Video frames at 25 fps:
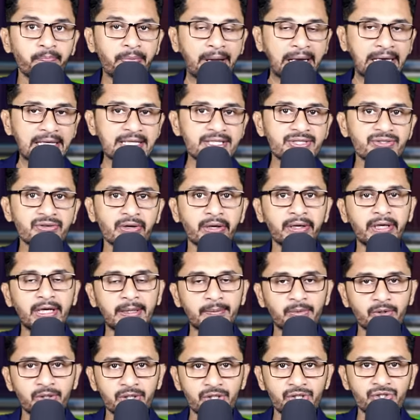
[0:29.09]
প্যালেস্টাইন
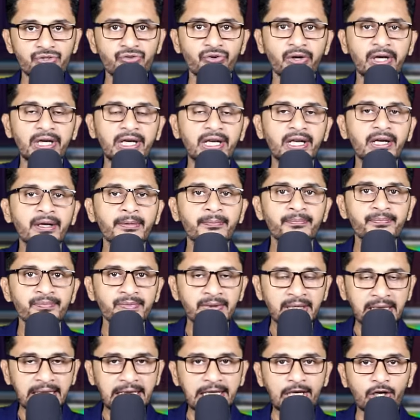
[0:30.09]
এবং ইসরায়েলের
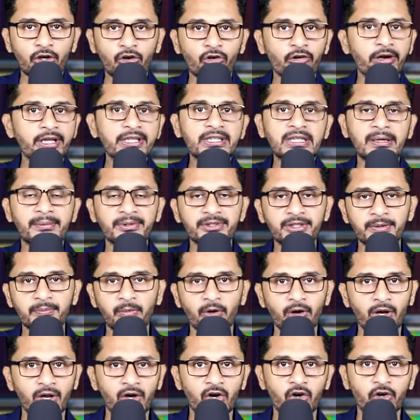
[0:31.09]
এই লড়াইতে আমাদের
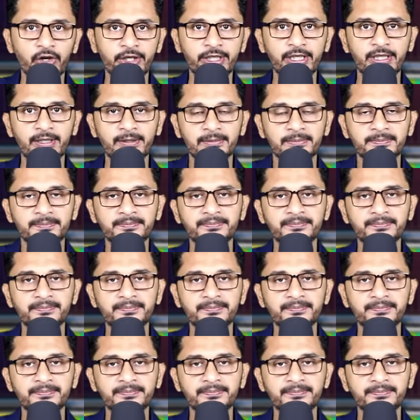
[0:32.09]
বলা হয়নি